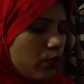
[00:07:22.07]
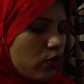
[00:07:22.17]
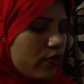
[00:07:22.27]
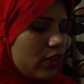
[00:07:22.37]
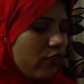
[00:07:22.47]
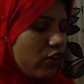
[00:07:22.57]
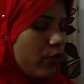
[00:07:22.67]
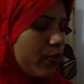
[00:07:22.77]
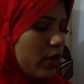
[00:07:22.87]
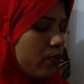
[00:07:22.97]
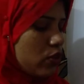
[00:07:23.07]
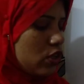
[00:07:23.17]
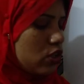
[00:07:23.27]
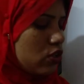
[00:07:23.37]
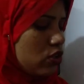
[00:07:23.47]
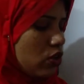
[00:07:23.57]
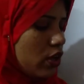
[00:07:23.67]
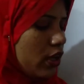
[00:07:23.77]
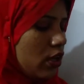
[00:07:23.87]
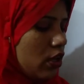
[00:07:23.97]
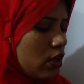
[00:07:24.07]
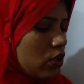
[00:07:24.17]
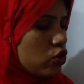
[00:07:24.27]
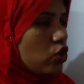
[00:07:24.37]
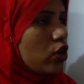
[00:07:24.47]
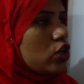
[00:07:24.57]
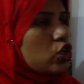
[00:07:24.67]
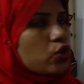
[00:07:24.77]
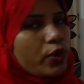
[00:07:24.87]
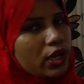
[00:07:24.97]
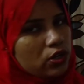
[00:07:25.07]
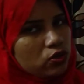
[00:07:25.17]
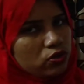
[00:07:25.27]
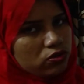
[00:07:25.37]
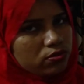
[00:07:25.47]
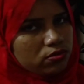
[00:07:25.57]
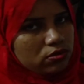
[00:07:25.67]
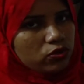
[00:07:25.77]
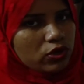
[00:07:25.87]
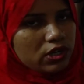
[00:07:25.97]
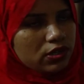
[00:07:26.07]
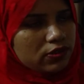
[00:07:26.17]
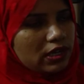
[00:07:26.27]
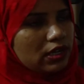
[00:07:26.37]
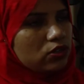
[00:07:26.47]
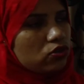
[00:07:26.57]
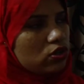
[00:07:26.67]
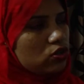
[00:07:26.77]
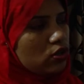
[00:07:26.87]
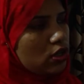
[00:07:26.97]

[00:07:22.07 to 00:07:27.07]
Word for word: প্রথম সাফারি পার্ক প্রতিষ্ঠিত হয় ছয়শো হেক্টর ওখানে জায়গা ছয়শো